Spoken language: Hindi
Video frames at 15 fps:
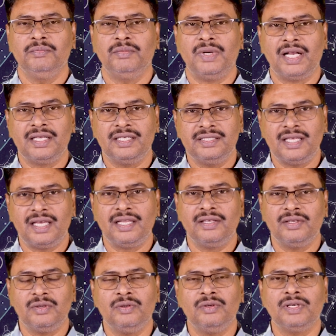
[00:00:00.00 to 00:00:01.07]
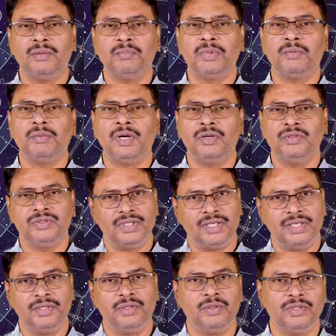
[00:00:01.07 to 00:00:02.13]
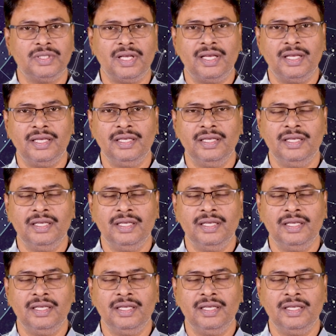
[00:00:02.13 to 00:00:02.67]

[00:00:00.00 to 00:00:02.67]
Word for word: बाकी सारे ग्रहों का प्रभाव क्षणिक होता है